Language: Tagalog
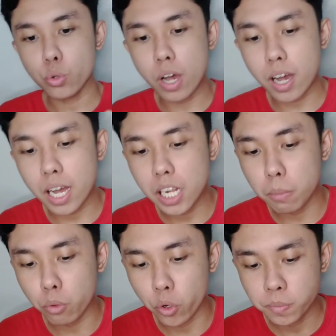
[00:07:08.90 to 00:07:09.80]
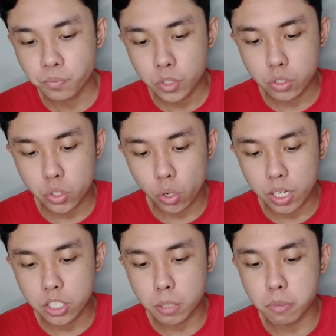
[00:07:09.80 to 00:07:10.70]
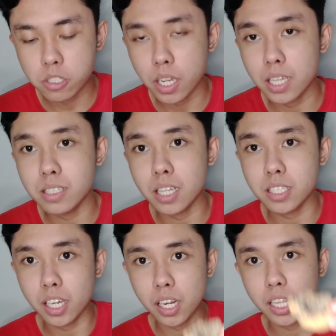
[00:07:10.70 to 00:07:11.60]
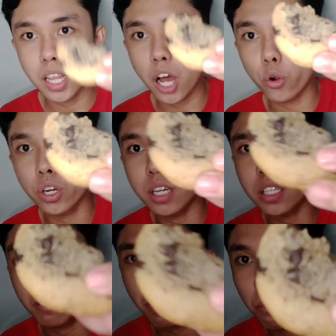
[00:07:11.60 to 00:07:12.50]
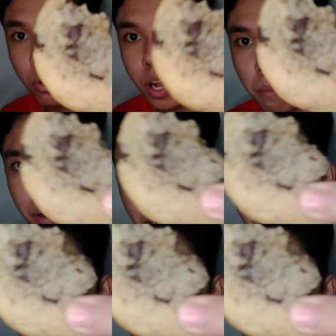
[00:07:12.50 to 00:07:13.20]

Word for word: Nung akala mo, yung chocolate chips niya is nasa gilid lang or nasa ibabaw lang para